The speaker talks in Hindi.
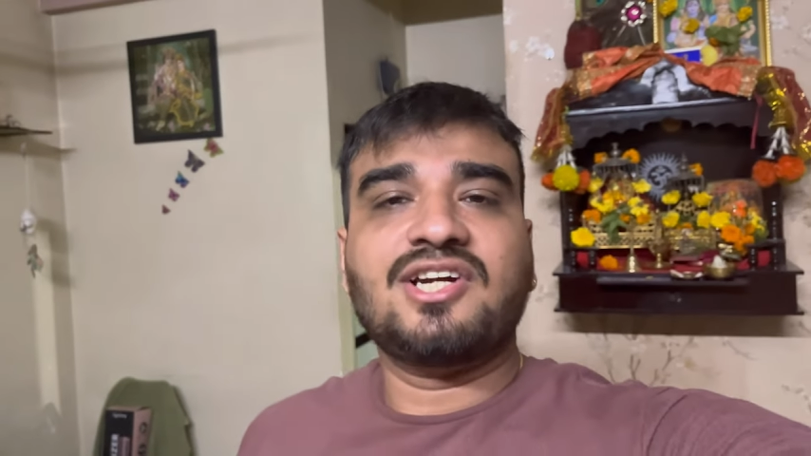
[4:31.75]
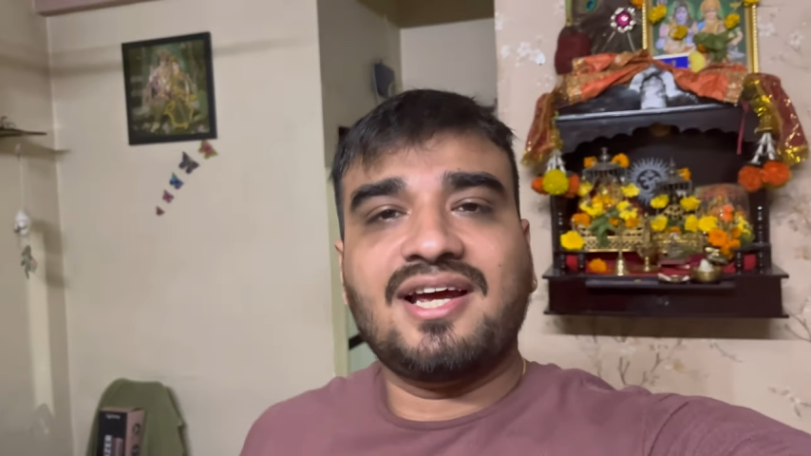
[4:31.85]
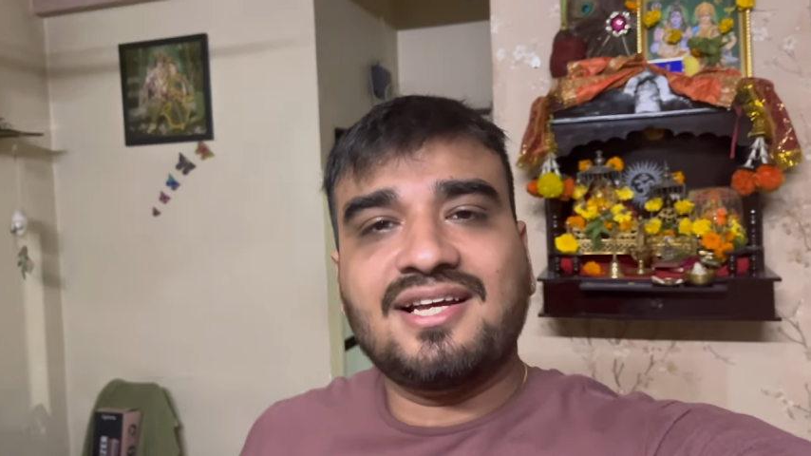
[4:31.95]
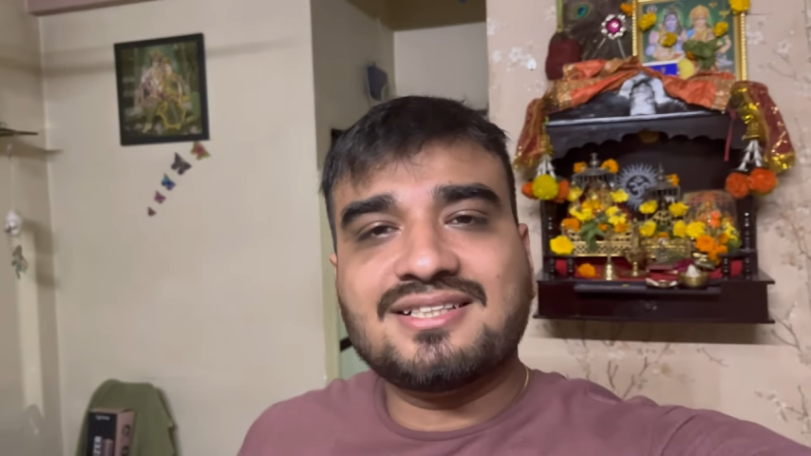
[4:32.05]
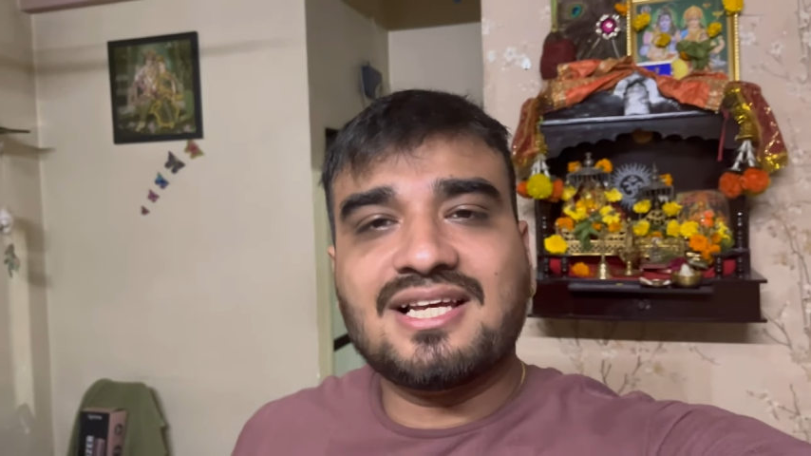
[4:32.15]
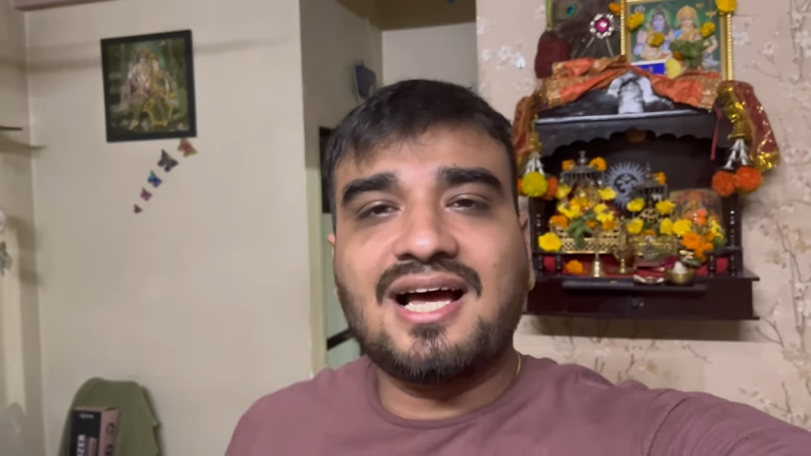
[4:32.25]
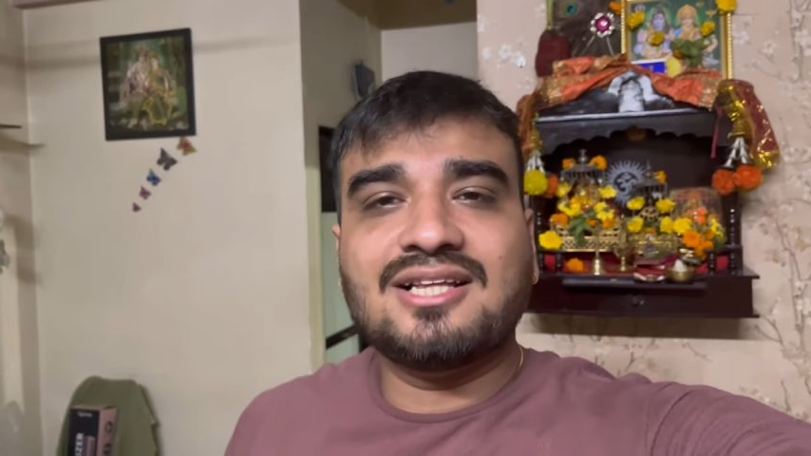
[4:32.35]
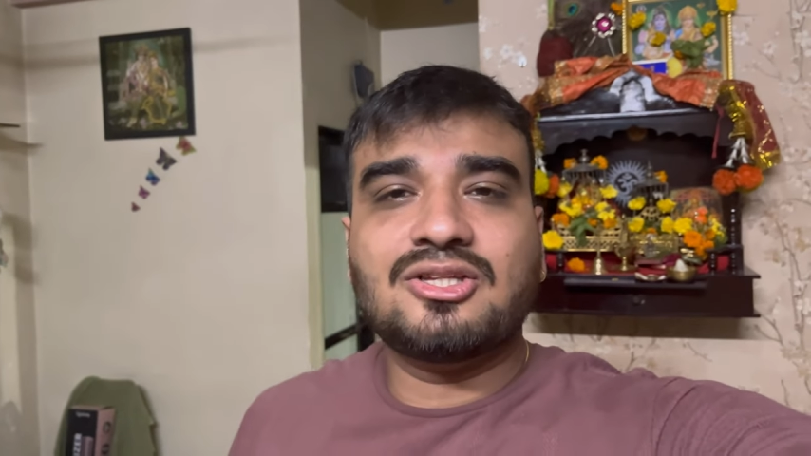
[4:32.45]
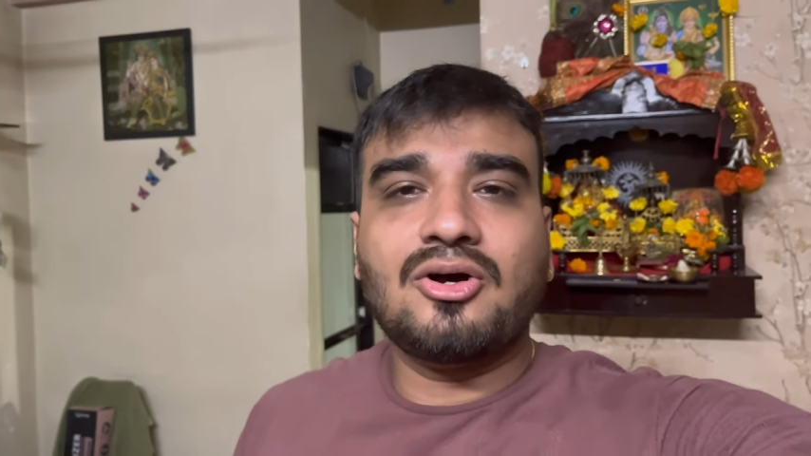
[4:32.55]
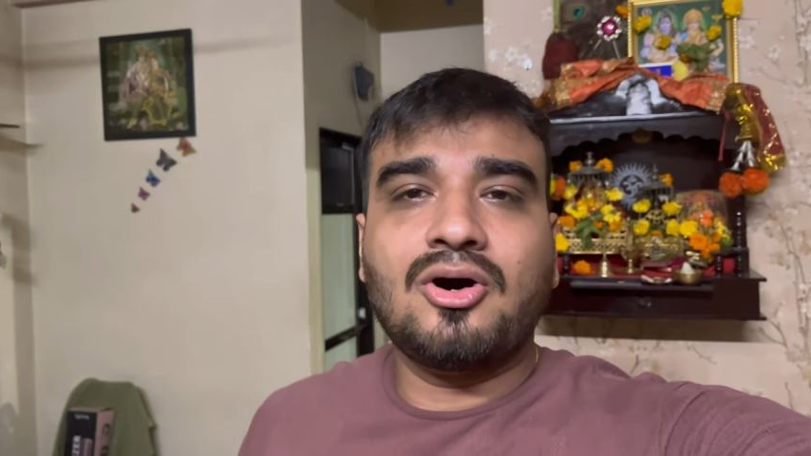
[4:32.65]
रहे हैं
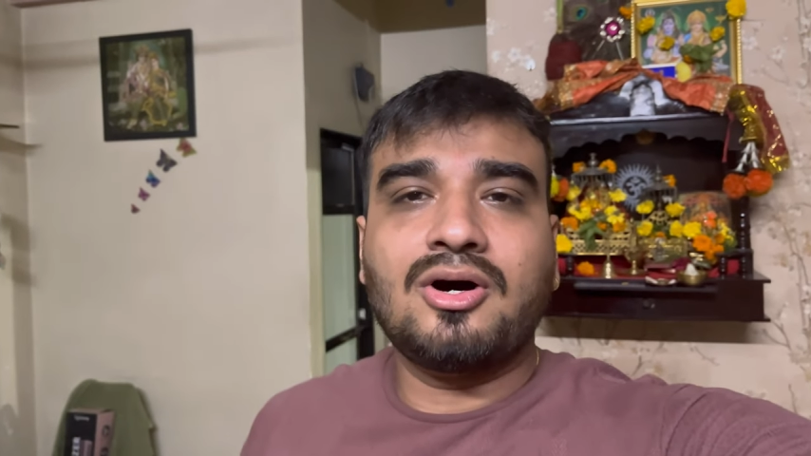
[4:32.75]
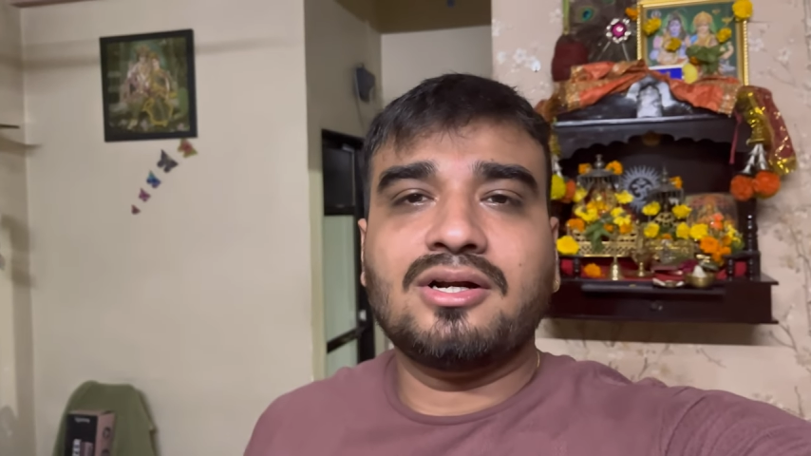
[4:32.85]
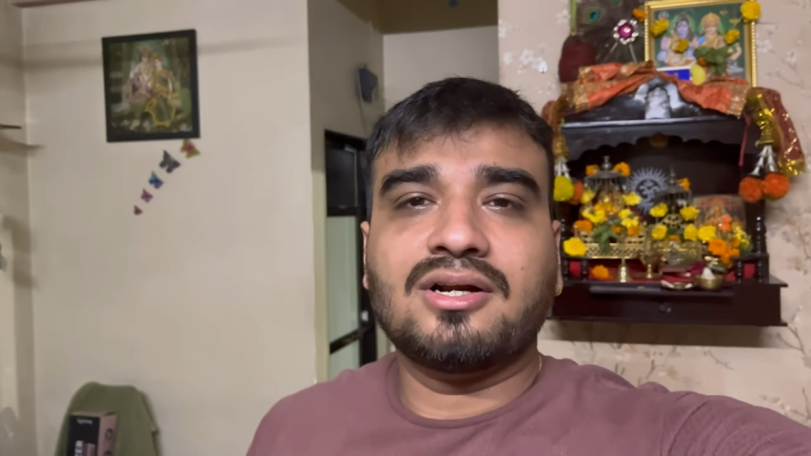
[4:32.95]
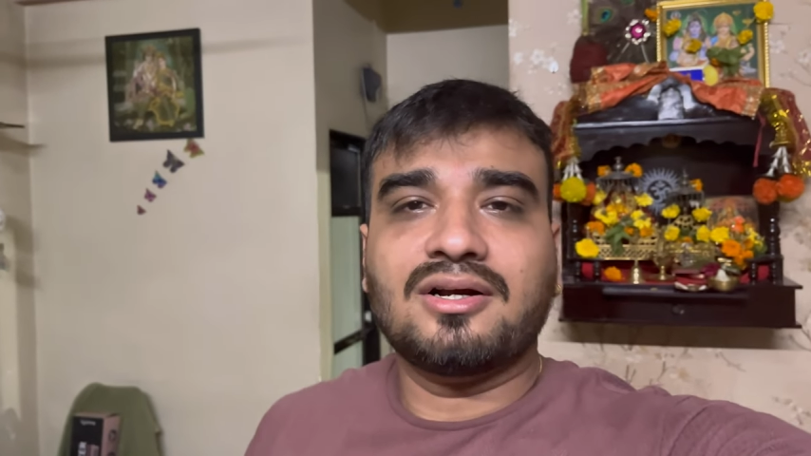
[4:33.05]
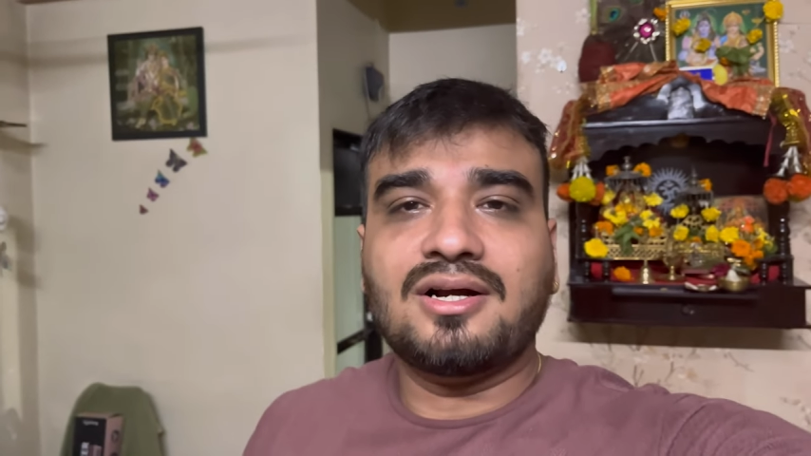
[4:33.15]
सात और